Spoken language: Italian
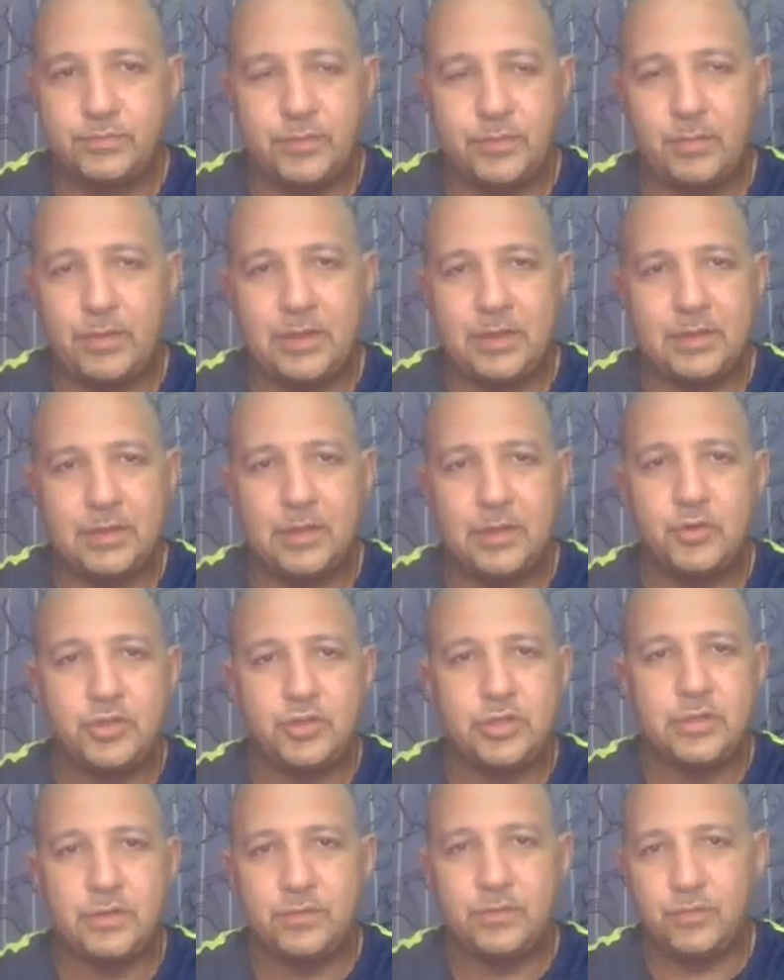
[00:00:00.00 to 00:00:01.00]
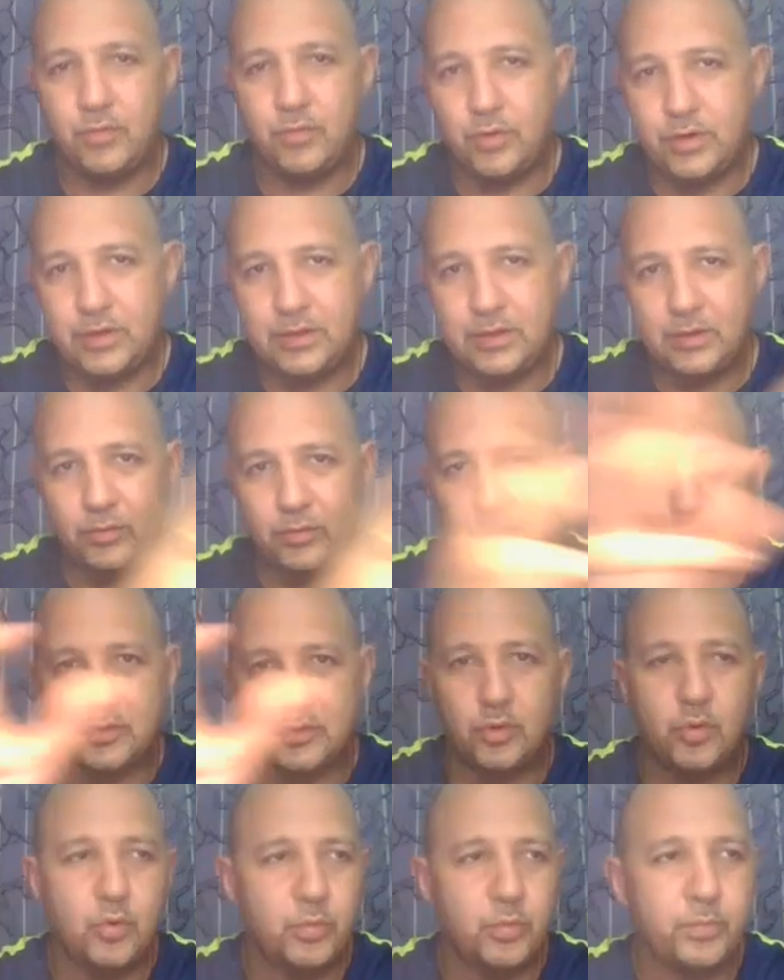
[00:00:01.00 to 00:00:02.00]
Veramente uscite fuori da
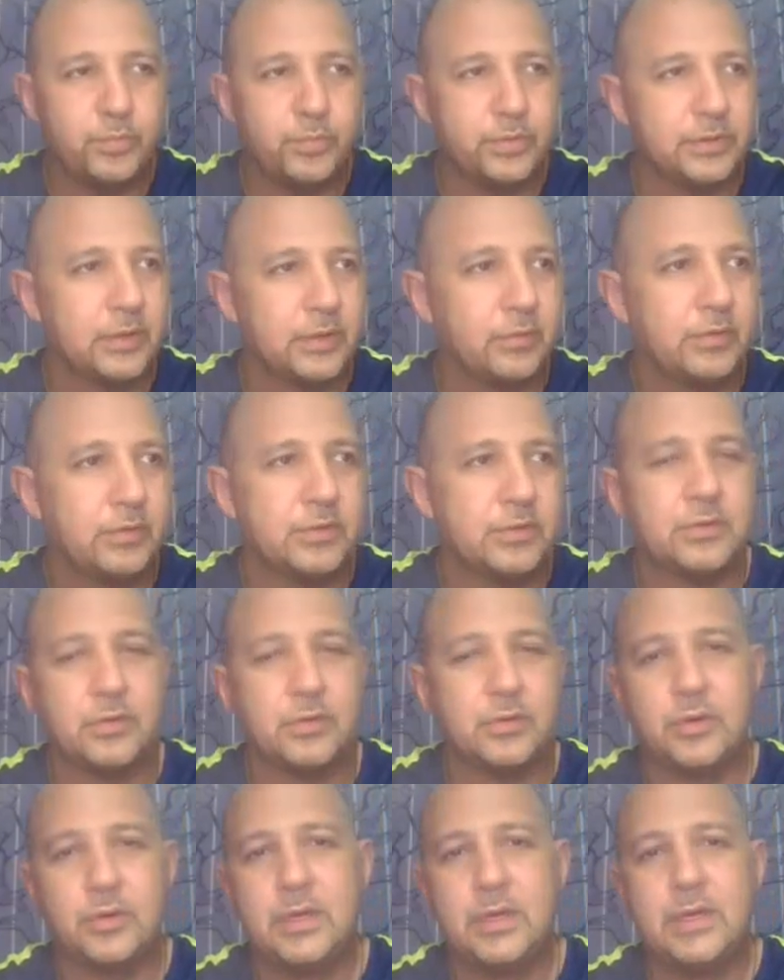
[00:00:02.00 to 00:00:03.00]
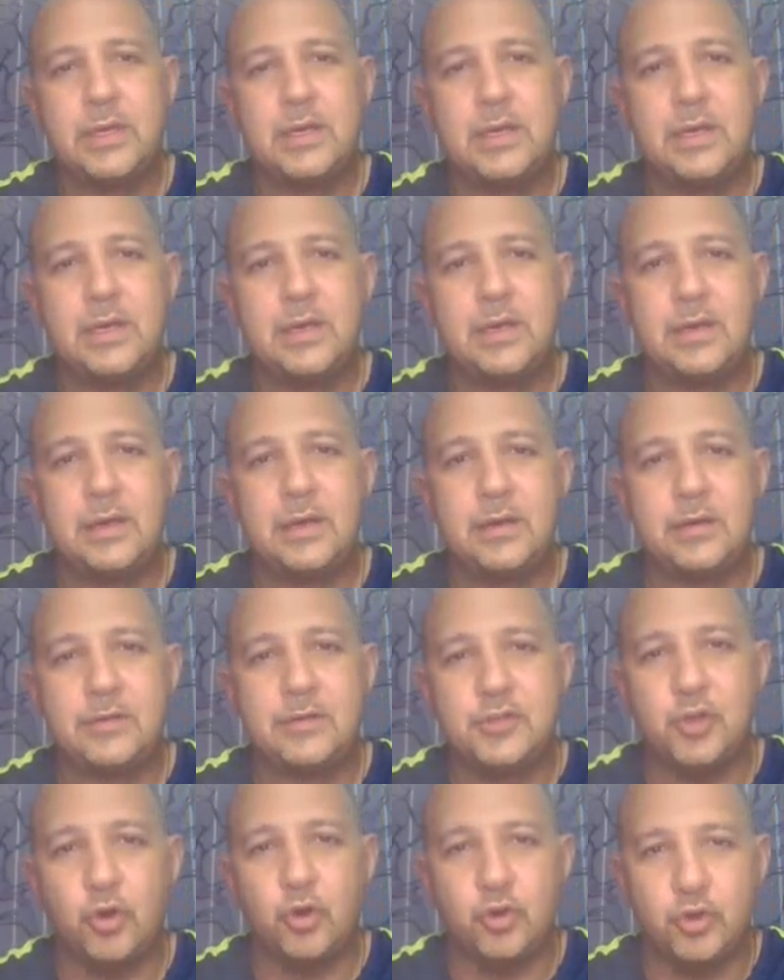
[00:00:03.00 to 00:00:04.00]
questo loop, da questo
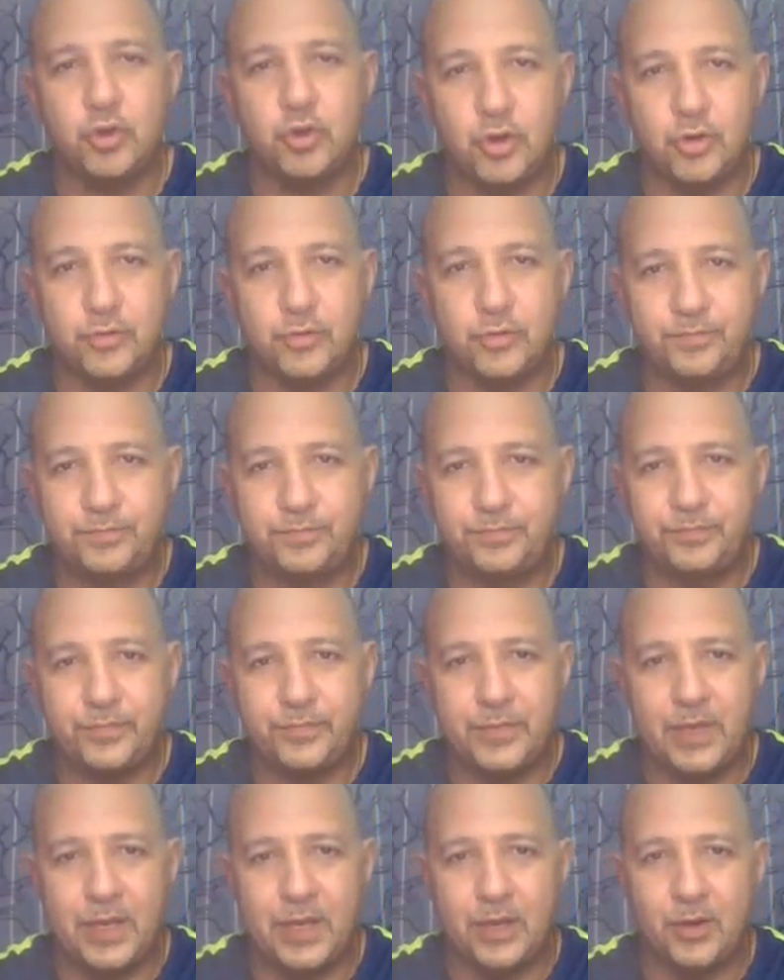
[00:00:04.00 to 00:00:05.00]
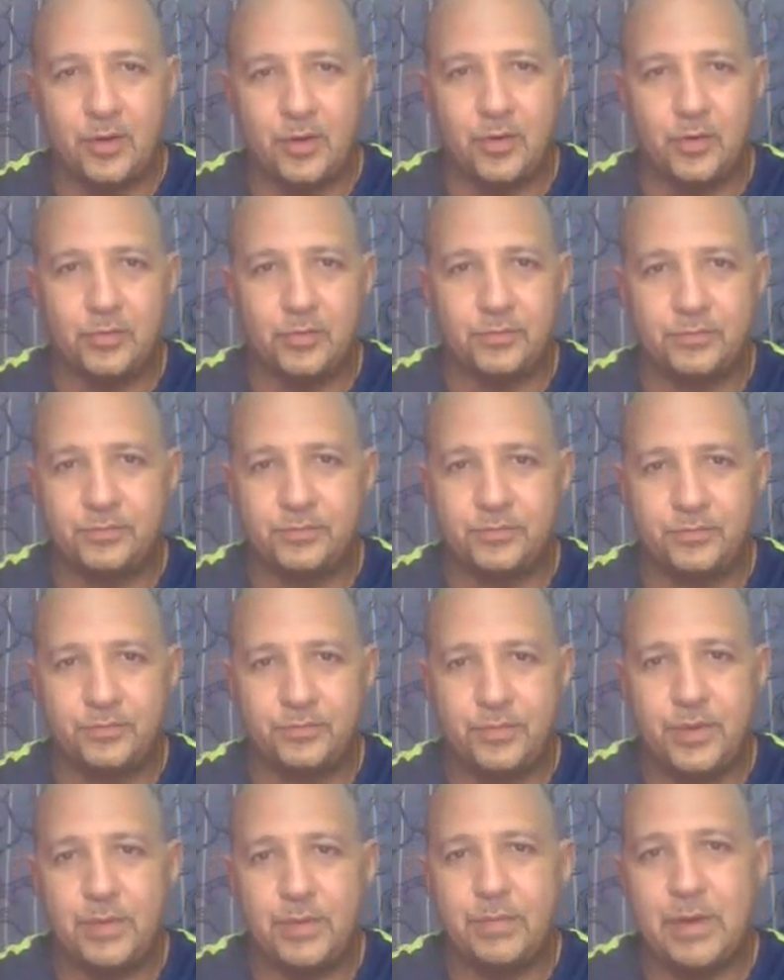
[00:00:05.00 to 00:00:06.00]
sogno, ecco,
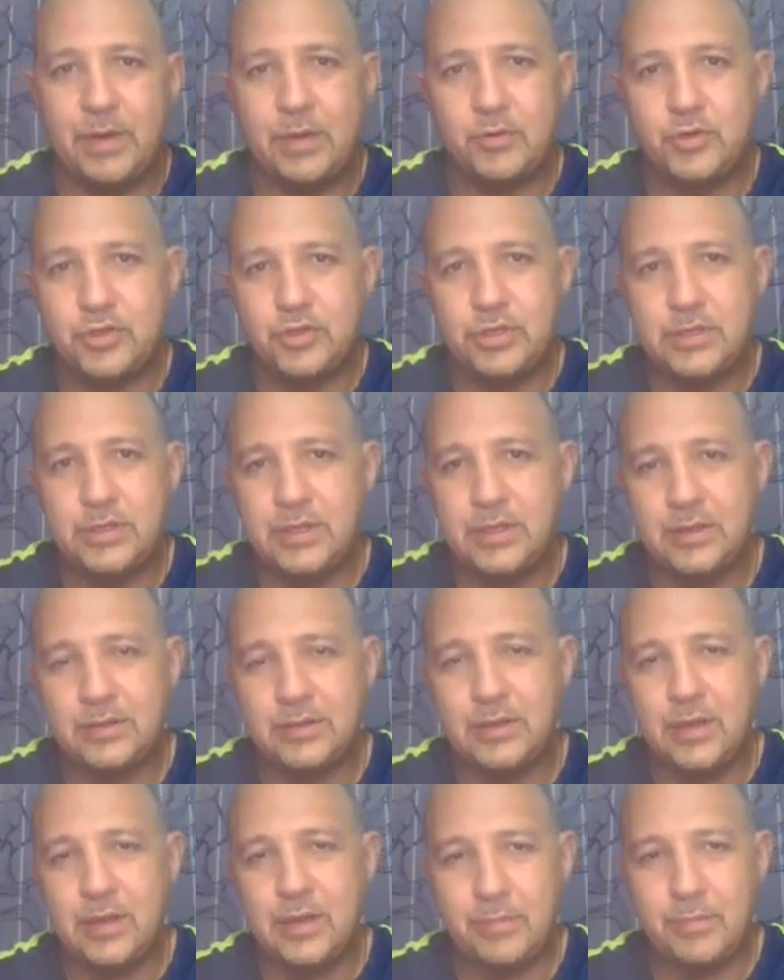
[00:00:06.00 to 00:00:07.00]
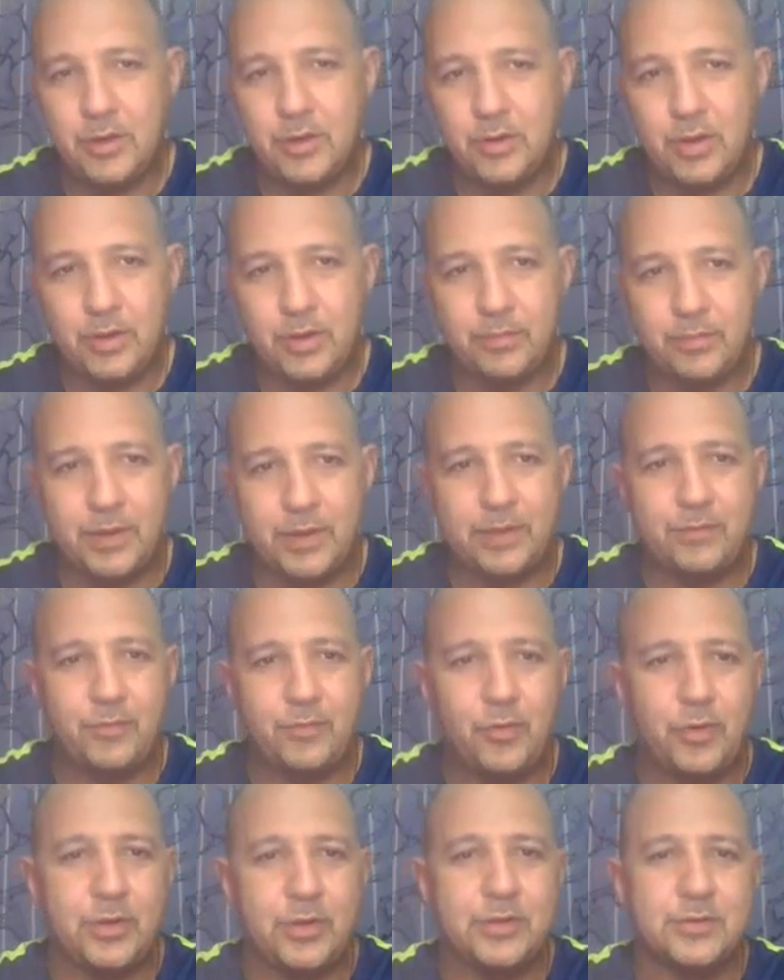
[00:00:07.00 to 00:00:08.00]
prima ne uscite è meglio è eh, per
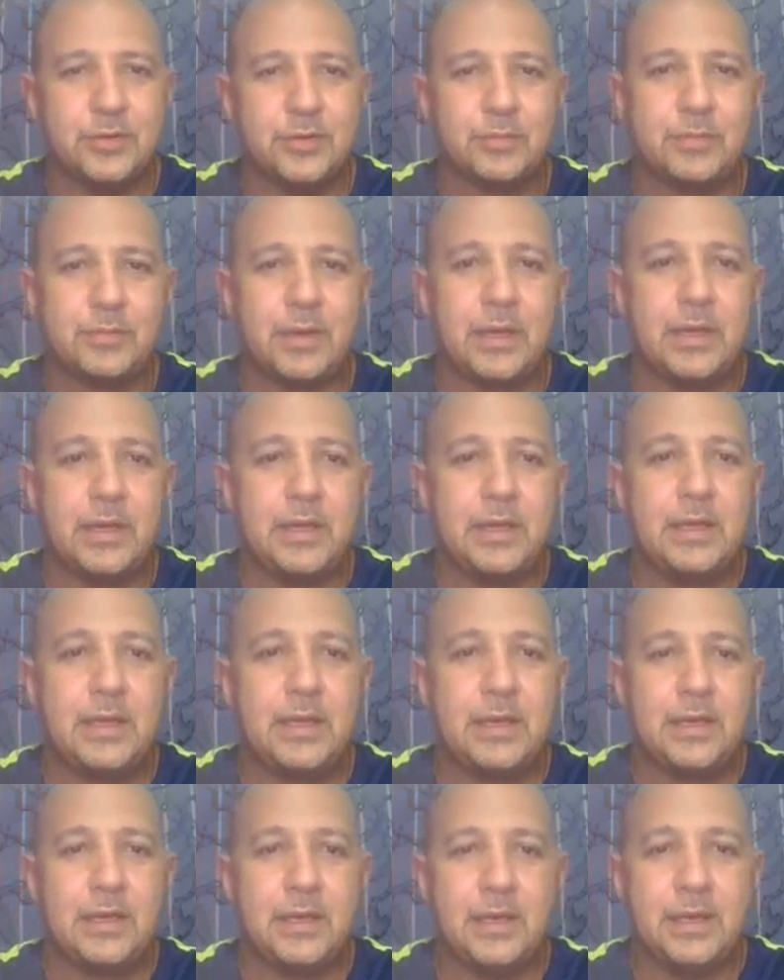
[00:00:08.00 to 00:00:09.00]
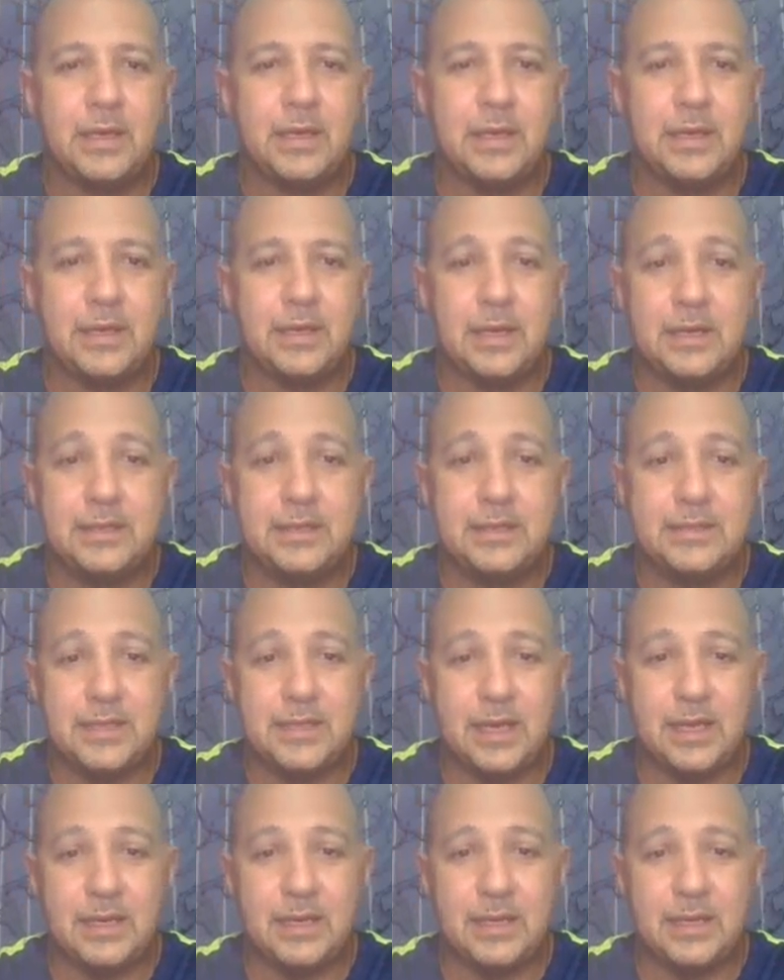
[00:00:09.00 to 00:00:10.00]
voi, insomma, e
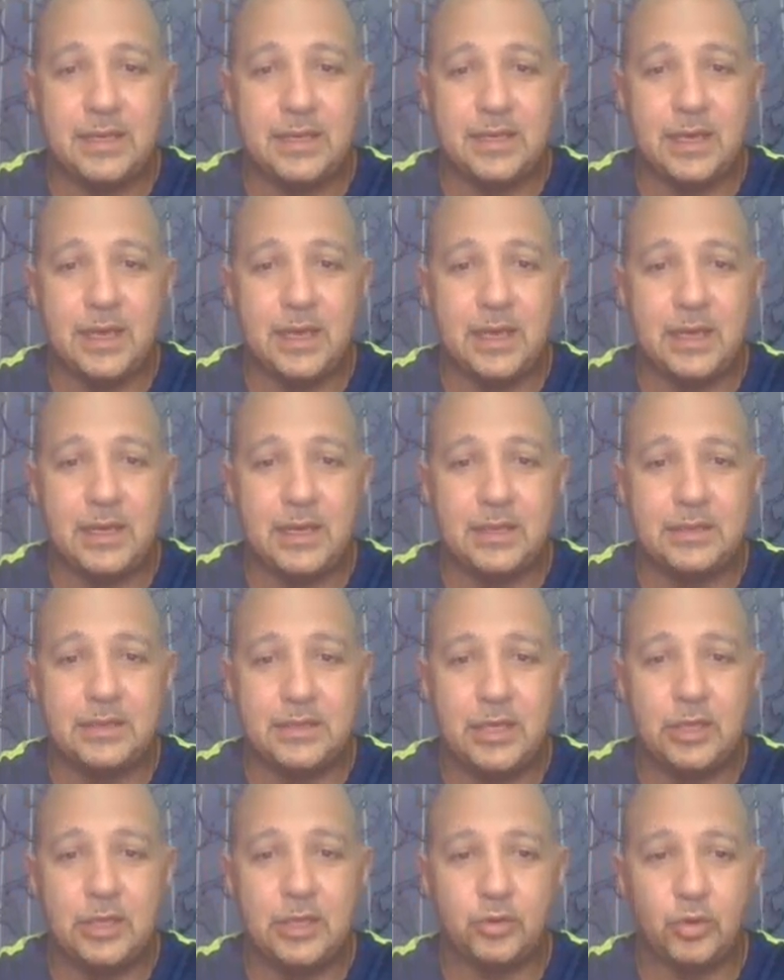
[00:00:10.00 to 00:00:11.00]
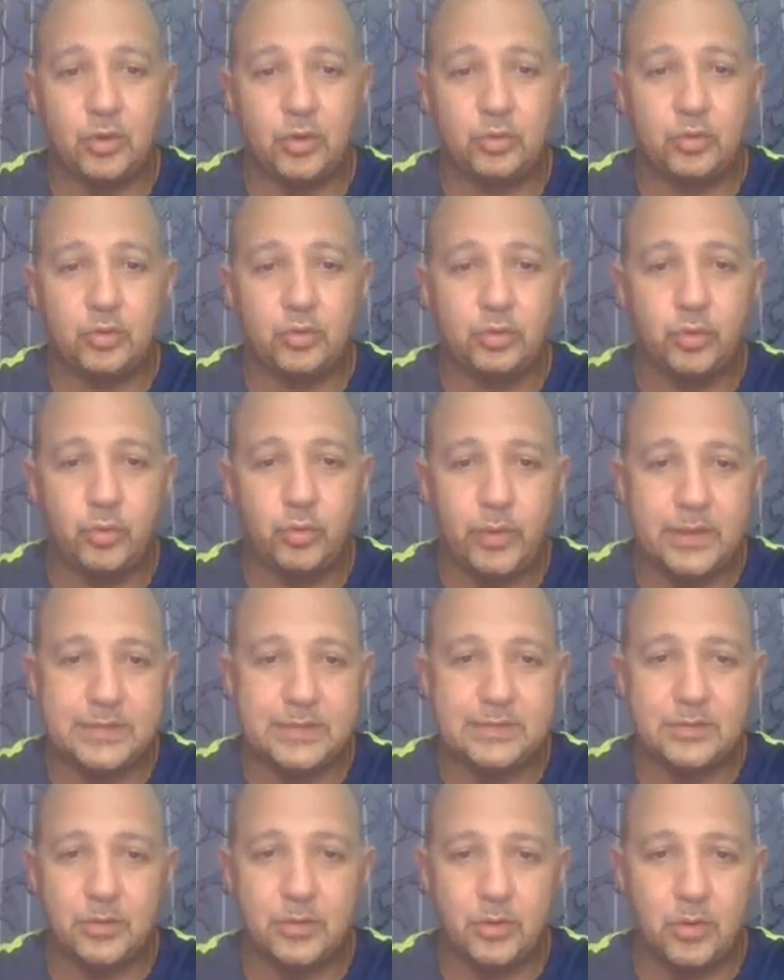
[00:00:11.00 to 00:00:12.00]
realizzare che dietro a tutto
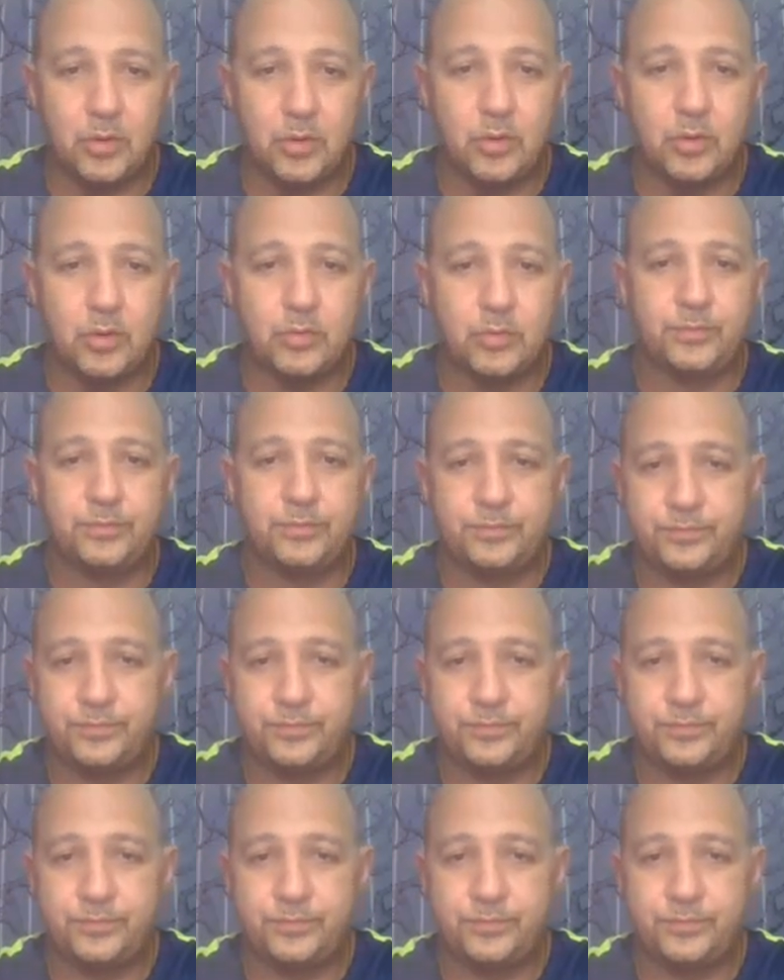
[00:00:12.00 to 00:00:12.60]
questo